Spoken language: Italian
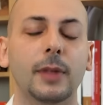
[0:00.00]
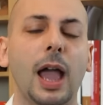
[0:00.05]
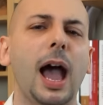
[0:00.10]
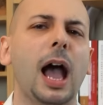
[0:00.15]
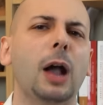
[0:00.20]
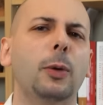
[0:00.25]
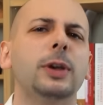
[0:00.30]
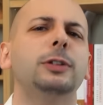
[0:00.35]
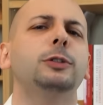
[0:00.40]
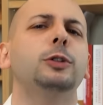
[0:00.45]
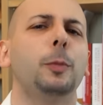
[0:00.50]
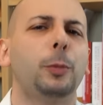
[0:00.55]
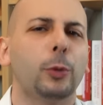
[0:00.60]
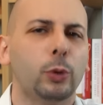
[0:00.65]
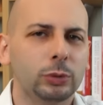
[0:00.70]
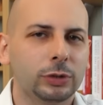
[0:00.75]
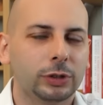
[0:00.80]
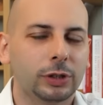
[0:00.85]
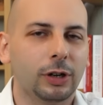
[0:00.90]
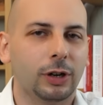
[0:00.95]
A questo
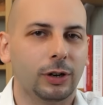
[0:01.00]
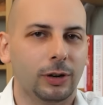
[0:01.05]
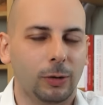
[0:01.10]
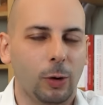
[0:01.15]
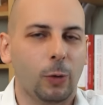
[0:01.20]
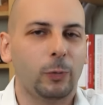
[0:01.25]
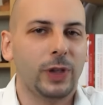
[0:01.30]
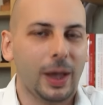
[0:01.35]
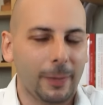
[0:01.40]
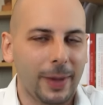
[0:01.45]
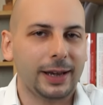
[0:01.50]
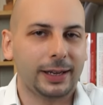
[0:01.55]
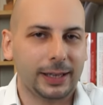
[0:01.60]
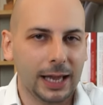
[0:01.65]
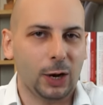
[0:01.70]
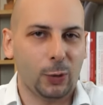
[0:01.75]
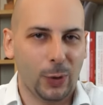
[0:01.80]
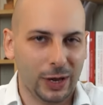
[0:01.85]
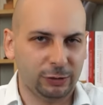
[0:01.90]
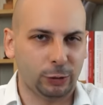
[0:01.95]
punto,
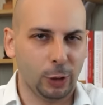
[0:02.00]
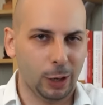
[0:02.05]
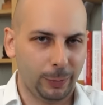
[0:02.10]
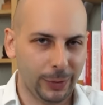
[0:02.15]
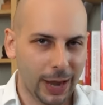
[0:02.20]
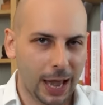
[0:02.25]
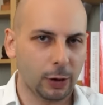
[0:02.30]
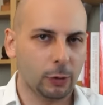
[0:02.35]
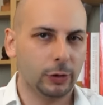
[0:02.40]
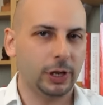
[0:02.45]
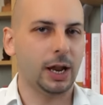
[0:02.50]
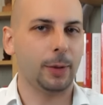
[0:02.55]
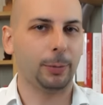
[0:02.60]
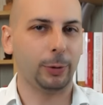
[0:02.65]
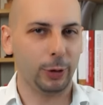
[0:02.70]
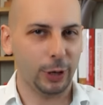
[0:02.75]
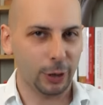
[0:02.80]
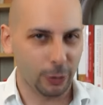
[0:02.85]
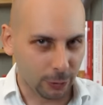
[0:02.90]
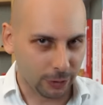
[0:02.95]
ovviamente, questo è il piano di
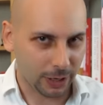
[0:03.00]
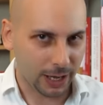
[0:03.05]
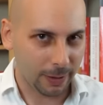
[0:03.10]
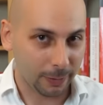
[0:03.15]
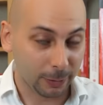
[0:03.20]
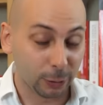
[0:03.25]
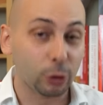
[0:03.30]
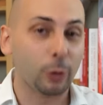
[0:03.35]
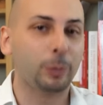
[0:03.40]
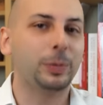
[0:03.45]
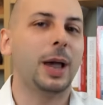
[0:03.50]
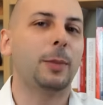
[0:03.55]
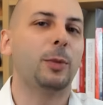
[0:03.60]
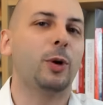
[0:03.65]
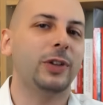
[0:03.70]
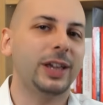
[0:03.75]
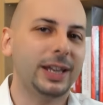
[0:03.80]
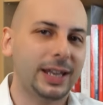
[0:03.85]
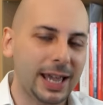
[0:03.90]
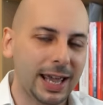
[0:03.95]
Napoleone.
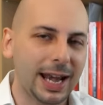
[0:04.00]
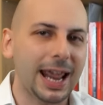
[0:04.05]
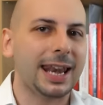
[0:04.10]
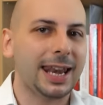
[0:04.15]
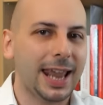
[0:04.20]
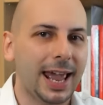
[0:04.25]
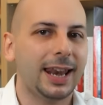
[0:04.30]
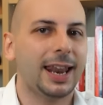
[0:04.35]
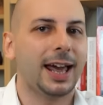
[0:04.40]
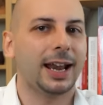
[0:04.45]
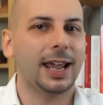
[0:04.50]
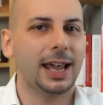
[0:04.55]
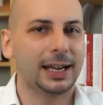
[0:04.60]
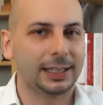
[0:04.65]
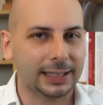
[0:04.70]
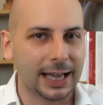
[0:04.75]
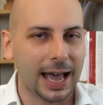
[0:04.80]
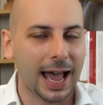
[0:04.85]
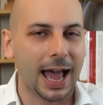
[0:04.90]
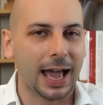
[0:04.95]
Dobbiamo vedere nella
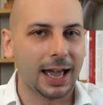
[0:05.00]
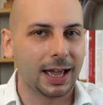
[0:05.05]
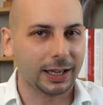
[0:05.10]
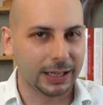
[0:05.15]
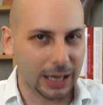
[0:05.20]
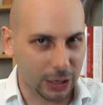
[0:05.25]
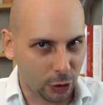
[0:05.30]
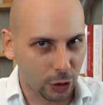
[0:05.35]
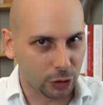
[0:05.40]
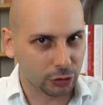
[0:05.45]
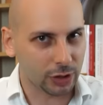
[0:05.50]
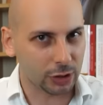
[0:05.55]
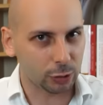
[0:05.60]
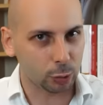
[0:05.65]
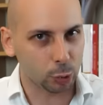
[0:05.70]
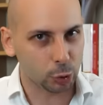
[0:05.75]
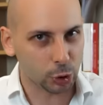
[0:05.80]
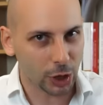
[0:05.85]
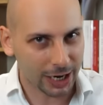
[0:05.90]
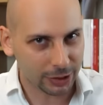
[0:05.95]
realtà che cosa è
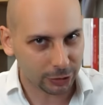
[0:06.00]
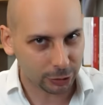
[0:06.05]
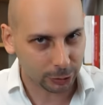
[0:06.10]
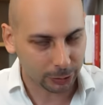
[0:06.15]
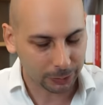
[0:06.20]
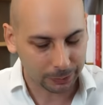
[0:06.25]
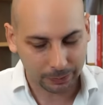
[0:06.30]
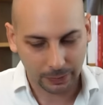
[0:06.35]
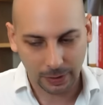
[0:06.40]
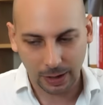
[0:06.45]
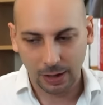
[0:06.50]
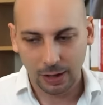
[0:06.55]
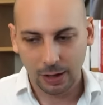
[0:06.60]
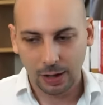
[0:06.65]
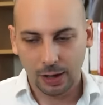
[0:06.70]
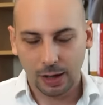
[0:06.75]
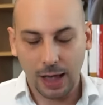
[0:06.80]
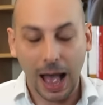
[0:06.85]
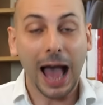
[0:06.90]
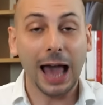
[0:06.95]
successo.
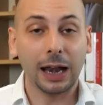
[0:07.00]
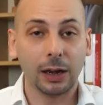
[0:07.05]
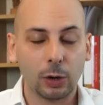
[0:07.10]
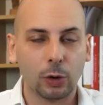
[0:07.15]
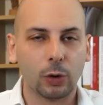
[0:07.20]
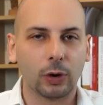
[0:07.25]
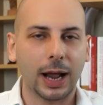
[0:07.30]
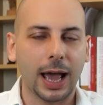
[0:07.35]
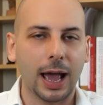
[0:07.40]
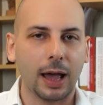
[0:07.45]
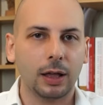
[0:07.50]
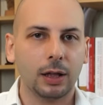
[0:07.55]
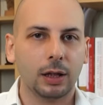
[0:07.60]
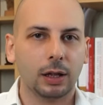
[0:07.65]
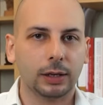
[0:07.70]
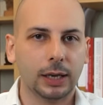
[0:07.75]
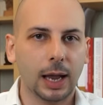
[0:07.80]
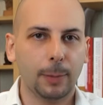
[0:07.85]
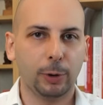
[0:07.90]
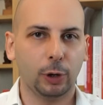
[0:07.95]
Allora,
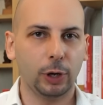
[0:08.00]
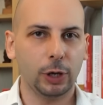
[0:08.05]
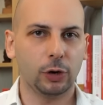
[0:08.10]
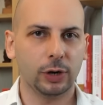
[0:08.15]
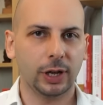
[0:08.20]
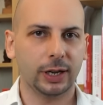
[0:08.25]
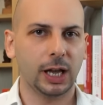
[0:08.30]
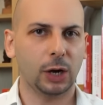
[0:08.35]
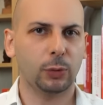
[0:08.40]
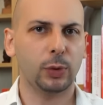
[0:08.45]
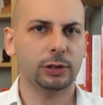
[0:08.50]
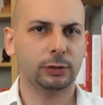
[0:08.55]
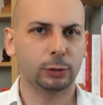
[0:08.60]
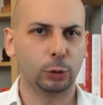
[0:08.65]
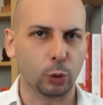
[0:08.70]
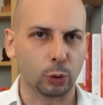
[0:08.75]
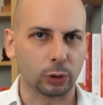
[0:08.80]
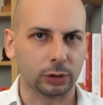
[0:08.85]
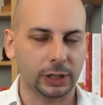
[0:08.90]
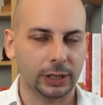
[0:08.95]
Napoleone dà
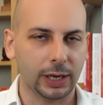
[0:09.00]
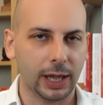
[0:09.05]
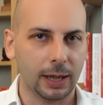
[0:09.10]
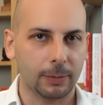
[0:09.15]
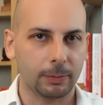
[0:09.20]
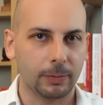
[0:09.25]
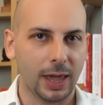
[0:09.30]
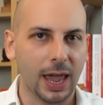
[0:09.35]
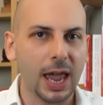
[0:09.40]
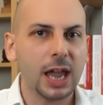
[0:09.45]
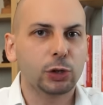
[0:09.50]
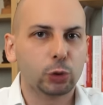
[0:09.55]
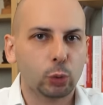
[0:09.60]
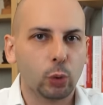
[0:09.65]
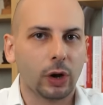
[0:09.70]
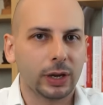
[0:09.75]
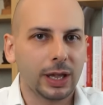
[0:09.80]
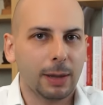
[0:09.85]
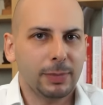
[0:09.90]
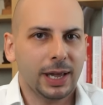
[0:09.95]
quest'ordine e i
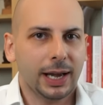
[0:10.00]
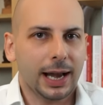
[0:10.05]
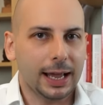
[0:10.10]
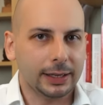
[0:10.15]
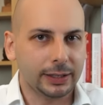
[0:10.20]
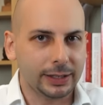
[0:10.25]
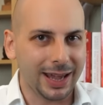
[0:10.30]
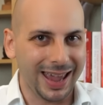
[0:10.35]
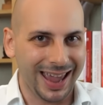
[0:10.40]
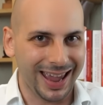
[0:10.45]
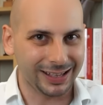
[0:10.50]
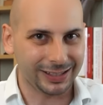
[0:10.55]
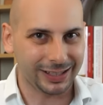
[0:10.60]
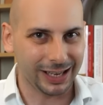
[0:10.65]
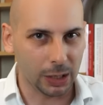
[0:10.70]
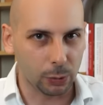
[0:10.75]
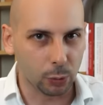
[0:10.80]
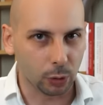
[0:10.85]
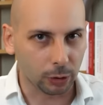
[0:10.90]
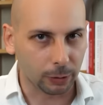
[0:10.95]
suoi ammiragli
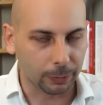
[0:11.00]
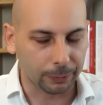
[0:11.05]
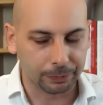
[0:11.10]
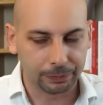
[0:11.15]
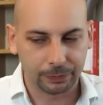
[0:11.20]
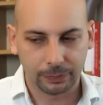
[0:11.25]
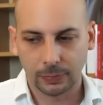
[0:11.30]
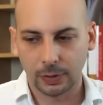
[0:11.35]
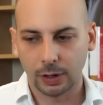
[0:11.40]
eseguono.